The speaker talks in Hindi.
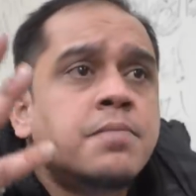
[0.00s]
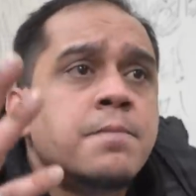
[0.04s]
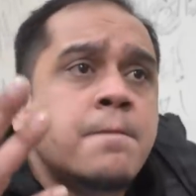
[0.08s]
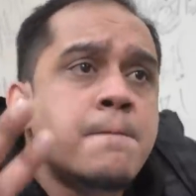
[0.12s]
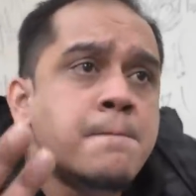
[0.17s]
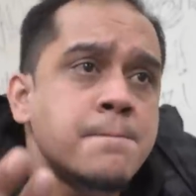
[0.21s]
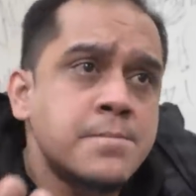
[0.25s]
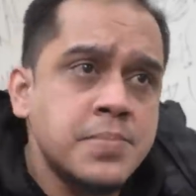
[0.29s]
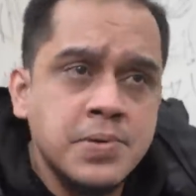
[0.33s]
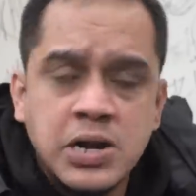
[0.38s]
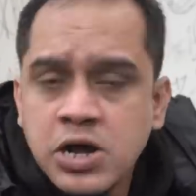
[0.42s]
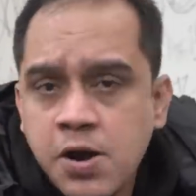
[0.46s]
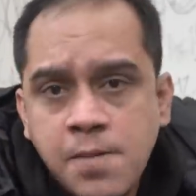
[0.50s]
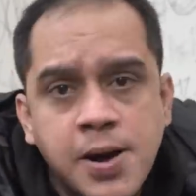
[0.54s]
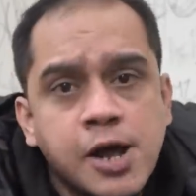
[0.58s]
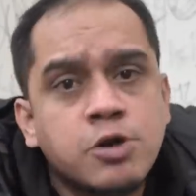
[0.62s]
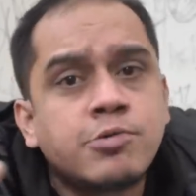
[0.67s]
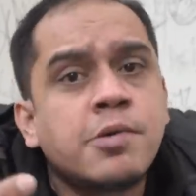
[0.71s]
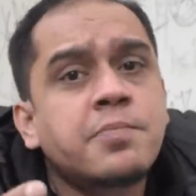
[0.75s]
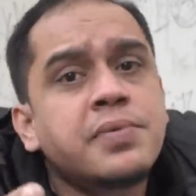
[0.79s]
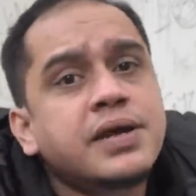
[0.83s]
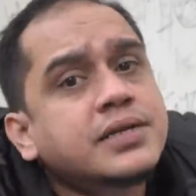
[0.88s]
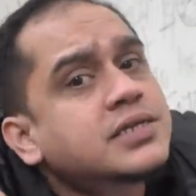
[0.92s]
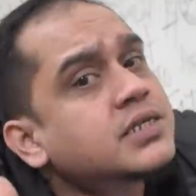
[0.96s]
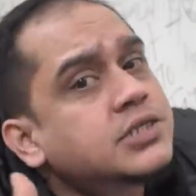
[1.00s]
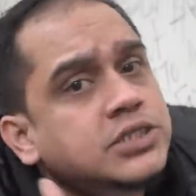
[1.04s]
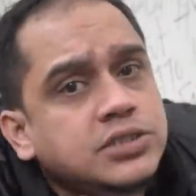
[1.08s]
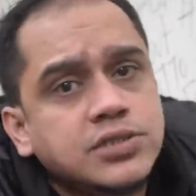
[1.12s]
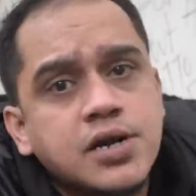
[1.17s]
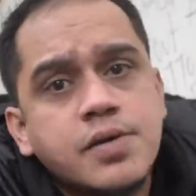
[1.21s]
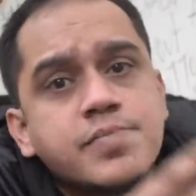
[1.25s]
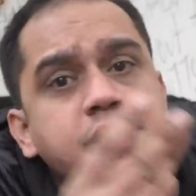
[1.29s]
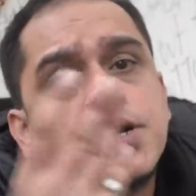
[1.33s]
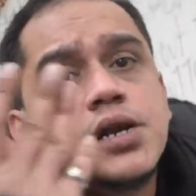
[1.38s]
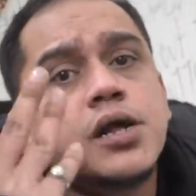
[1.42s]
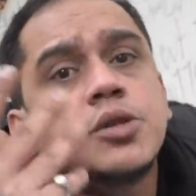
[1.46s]
मेरे को मालूम है मेरे साथ जितना
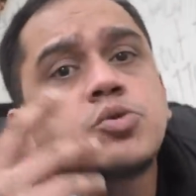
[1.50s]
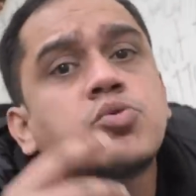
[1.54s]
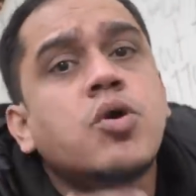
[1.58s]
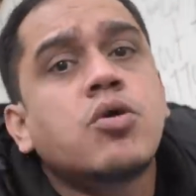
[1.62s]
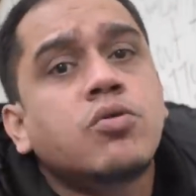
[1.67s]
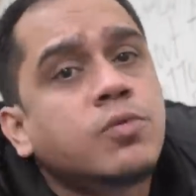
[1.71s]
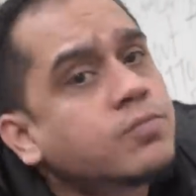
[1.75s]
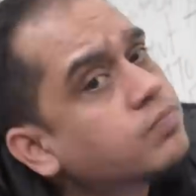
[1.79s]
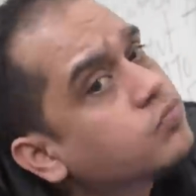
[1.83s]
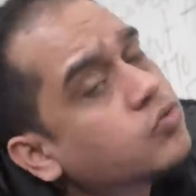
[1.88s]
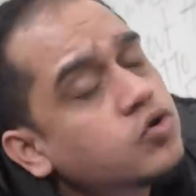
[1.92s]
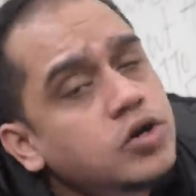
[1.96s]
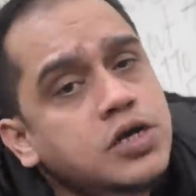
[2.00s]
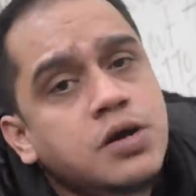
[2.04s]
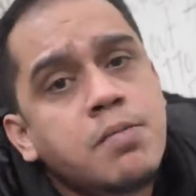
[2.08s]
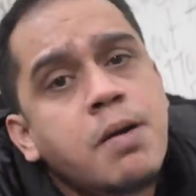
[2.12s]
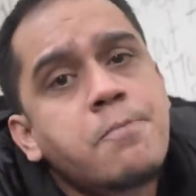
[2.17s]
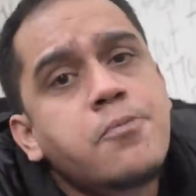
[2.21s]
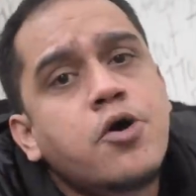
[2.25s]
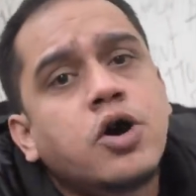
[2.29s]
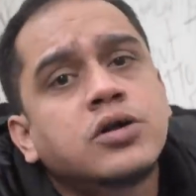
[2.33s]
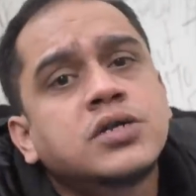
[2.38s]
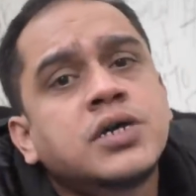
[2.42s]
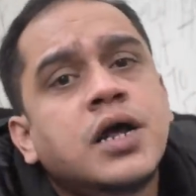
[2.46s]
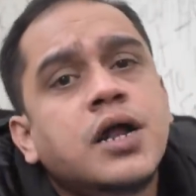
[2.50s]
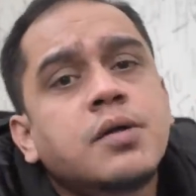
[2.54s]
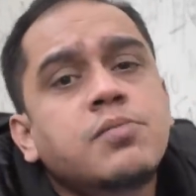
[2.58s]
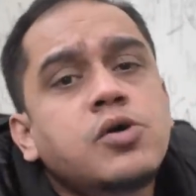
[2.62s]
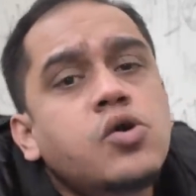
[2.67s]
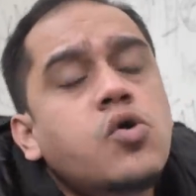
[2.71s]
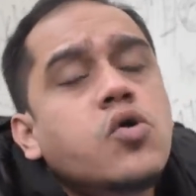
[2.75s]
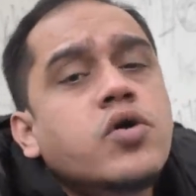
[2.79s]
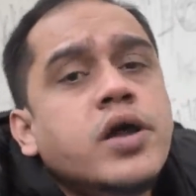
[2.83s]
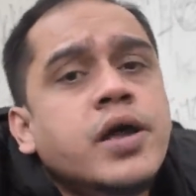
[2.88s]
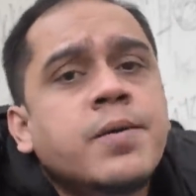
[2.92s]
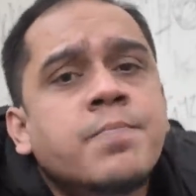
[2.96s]
भी गलत हुआ दुनिया में बहुत हरामी
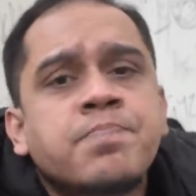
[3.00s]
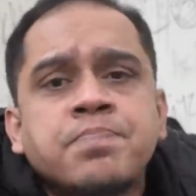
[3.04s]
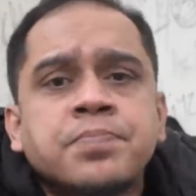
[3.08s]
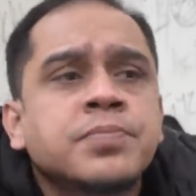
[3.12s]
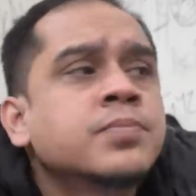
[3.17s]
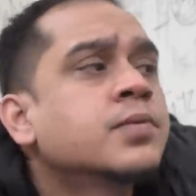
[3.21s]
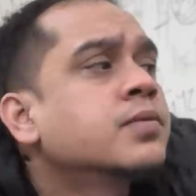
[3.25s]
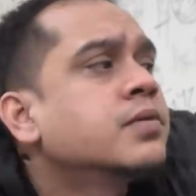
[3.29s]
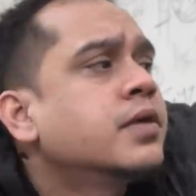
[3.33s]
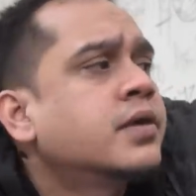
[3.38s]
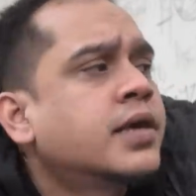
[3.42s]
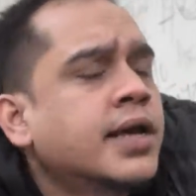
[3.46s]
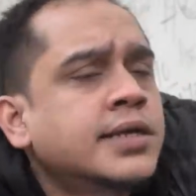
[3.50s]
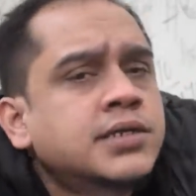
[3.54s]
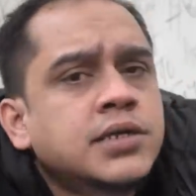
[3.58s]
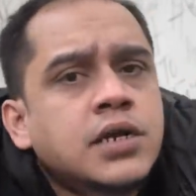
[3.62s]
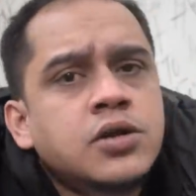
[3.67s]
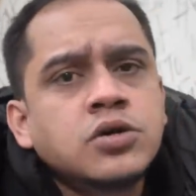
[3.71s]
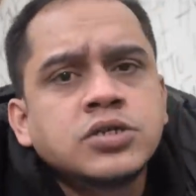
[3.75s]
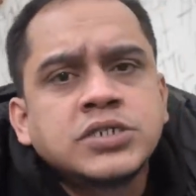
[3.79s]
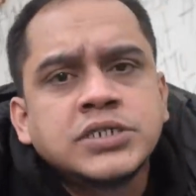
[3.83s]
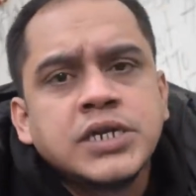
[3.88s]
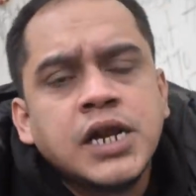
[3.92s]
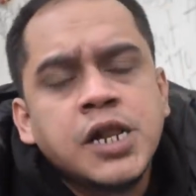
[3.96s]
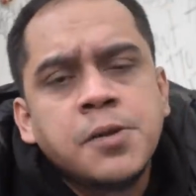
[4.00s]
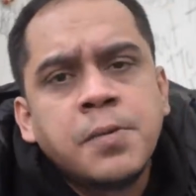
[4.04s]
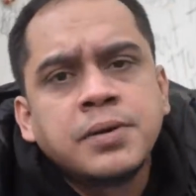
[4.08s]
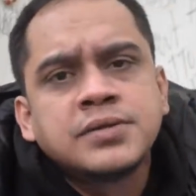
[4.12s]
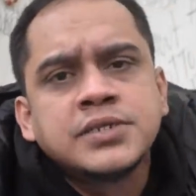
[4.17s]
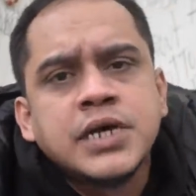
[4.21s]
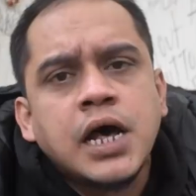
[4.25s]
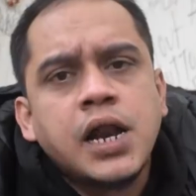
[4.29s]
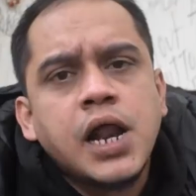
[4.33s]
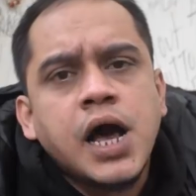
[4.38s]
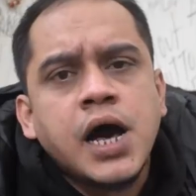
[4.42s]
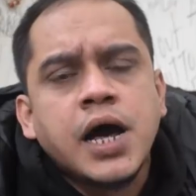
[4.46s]
लोग हैं ये क्या चल रहा है ऑस्ट्रेलिया में
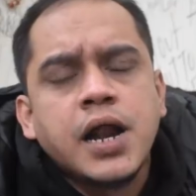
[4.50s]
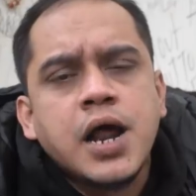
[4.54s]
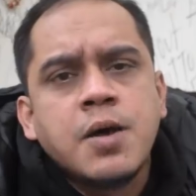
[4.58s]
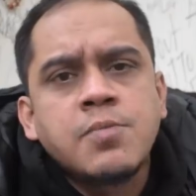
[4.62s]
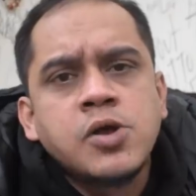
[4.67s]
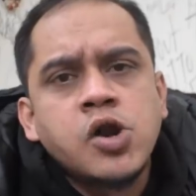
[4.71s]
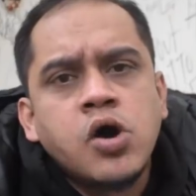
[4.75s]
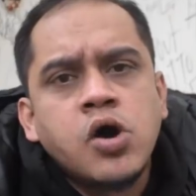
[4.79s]
साले हरामी